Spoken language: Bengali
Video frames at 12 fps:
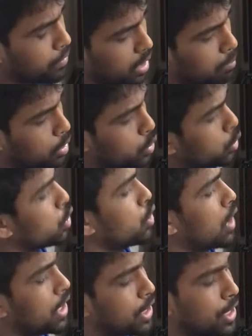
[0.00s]
এবং দুইশো
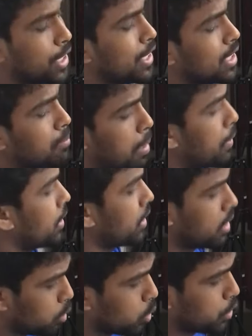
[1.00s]
আশি দিনের যে
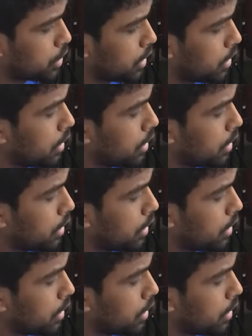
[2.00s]
ব্যাপারটা বলছে